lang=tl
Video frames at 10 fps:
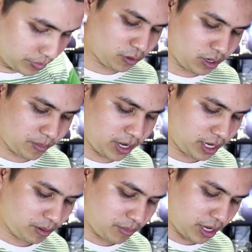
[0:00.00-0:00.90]
Ito
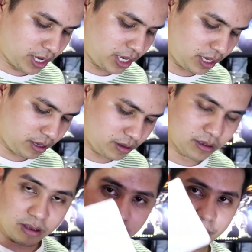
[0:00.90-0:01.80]
naman, may
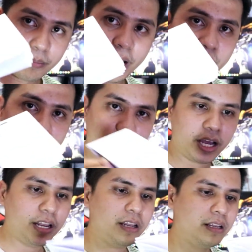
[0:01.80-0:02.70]

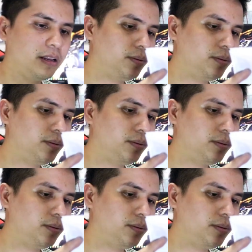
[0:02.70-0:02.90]
manual.